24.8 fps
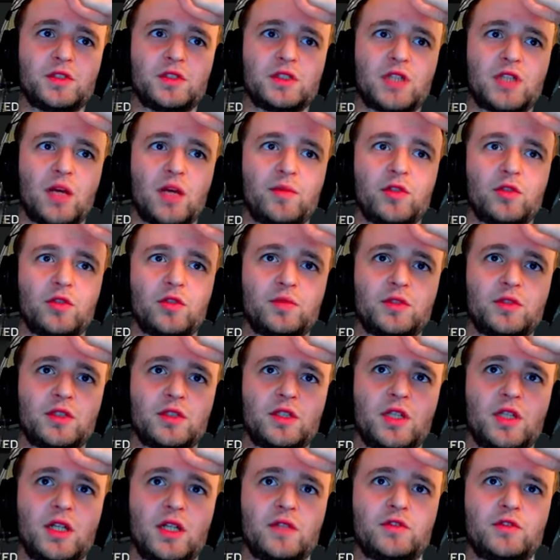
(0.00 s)
że samej
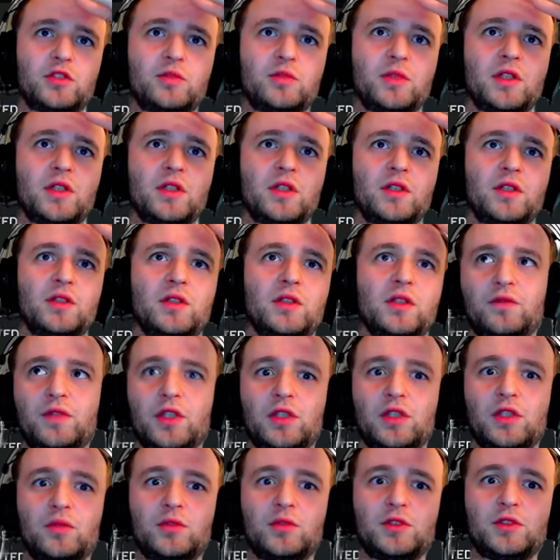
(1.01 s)
optyki, ale w sumie
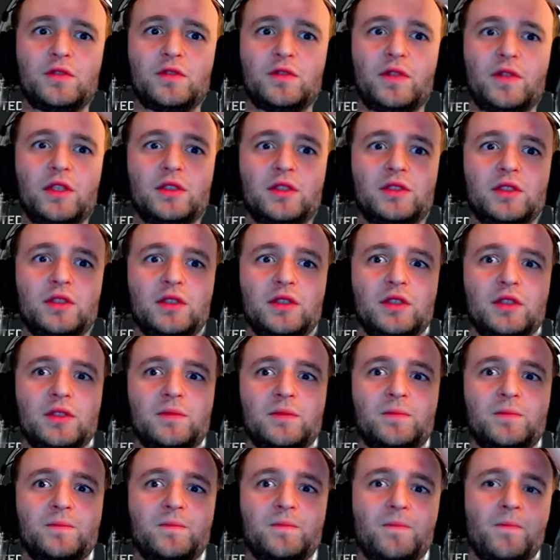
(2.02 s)
wiadomo, to co wejdzie. To zapamiętam
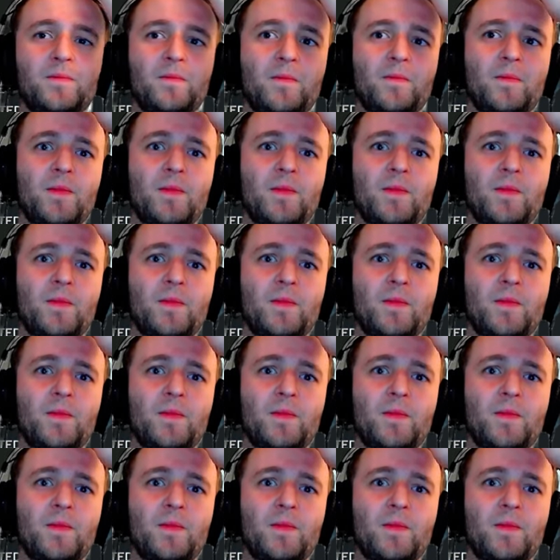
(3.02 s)
nazwę.